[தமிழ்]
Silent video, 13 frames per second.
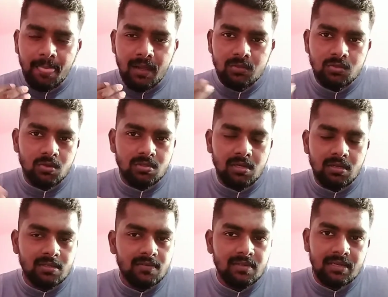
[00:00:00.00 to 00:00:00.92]
அவுட்
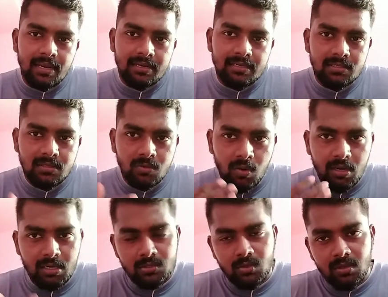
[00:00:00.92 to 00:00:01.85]
சோர்ஸ்லேயும் வந்து நான் எடுத்து
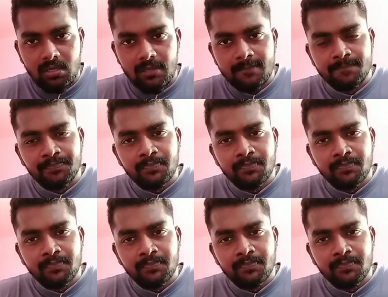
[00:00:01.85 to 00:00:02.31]
உங்களுக்கு சொல்லலை